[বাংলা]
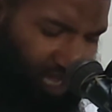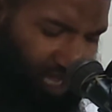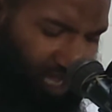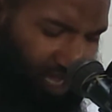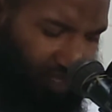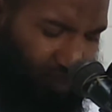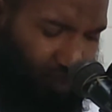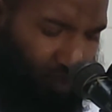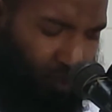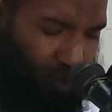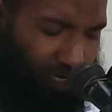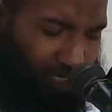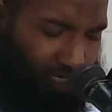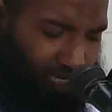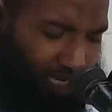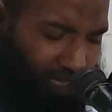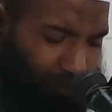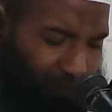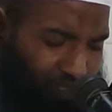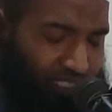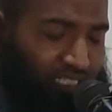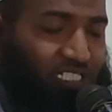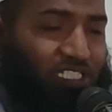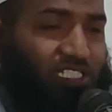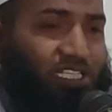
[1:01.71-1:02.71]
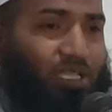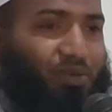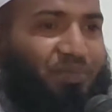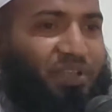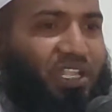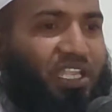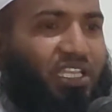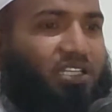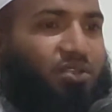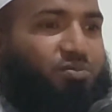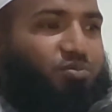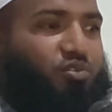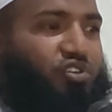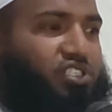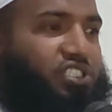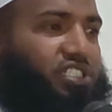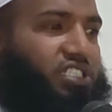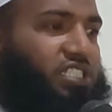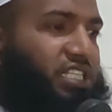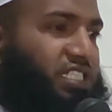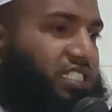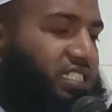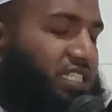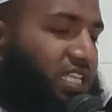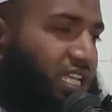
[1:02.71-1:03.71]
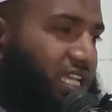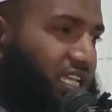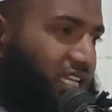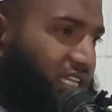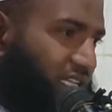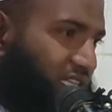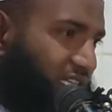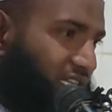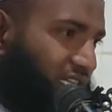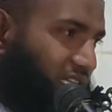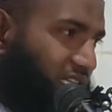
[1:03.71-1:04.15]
এই সোয়ান গার্মেন্টসের সামনে একটা মসজিদ আছে